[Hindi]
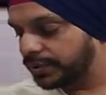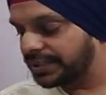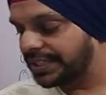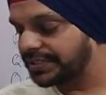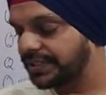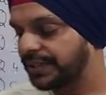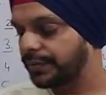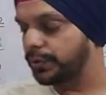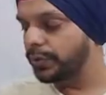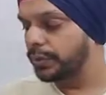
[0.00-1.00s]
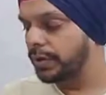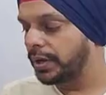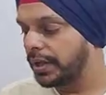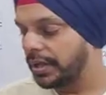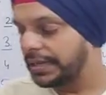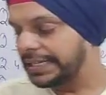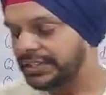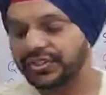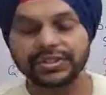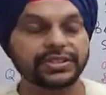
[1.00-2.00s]
मोर सेंसिटिव टू
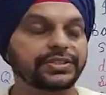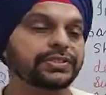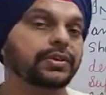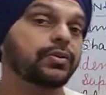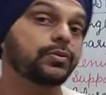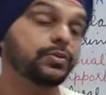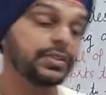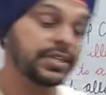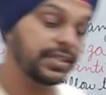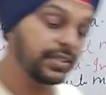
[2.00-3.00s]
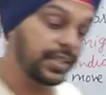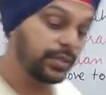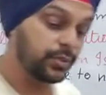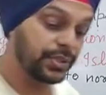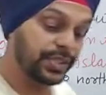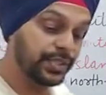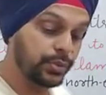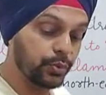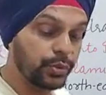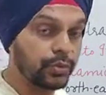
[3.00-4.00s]
ईच अदर्स और दूसरे की एक दूसरे की
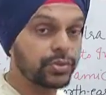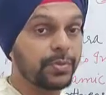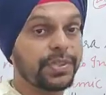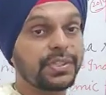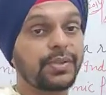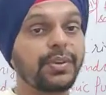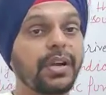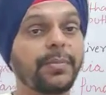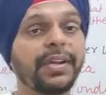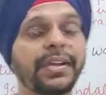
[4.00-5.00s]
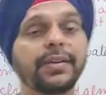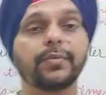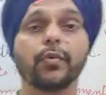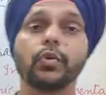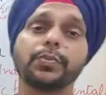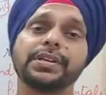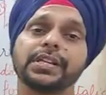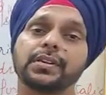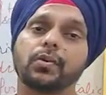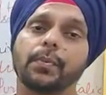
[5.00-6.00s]
ज़रूरत को समझते हुए हमें और भी
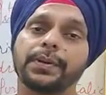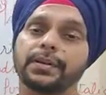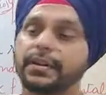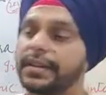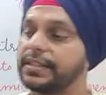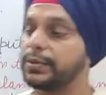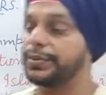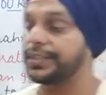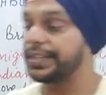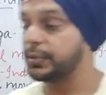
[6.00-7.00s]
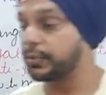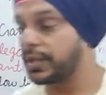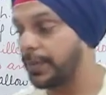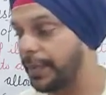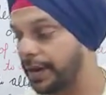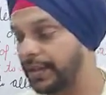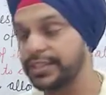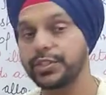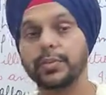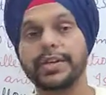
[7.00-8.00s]
ज़्यादा कॉपरेट करना है तो ये तो था
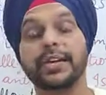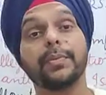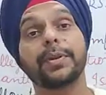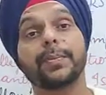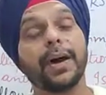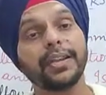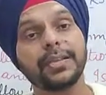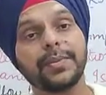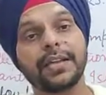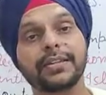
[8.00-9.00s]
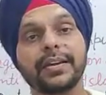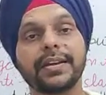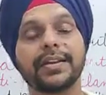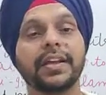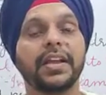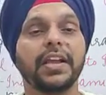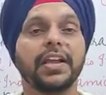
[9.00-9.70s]
बांग्लादेश को लेकर हम नेपाल की बात करें